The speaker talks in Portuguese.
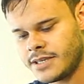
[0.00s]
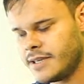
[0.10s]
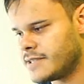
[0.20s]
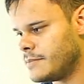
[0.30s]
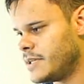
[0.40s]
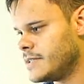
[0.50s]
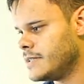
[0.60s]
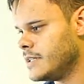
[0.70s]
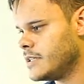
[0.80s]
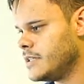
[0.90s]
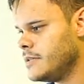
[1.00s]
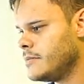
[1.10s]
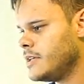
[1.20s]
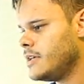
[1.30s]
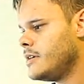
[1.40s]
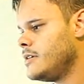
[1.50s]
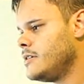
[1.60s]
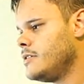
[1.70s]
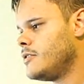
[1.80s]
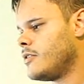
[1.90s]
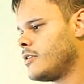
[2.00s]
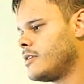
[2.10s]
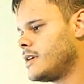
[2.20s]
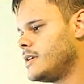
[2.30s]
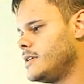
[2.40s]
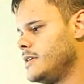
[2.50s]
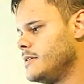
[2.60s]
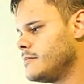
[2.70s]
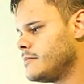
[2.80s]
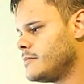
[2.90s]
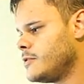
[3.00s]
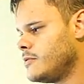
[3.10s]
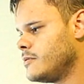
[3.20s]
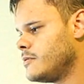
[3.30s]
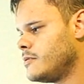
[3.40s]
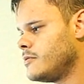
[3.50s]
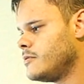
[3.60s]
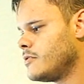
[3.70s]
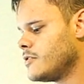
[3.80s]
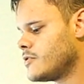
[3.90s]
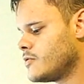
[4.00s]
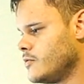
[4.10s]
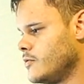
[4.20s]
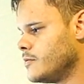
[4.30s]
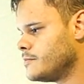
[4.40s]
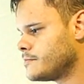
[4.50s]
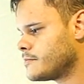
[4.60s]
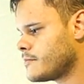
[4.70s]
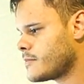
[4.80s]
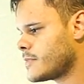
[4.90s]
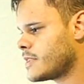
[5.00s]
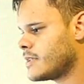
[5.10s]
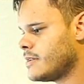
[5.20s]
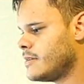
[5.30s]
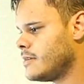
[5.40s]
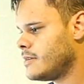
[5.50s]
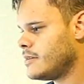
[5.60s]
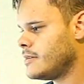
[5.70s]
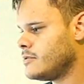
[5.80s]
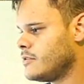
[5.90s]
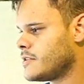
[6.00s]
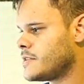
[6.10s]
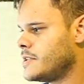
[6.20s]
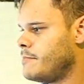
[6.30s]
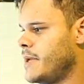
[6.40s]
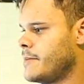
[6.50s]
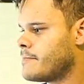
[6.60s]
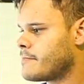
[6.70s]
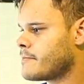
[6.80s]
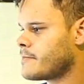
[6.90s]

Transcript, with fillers: aqui essa presilha aqui e coloca aqui o nosso nosso tripé.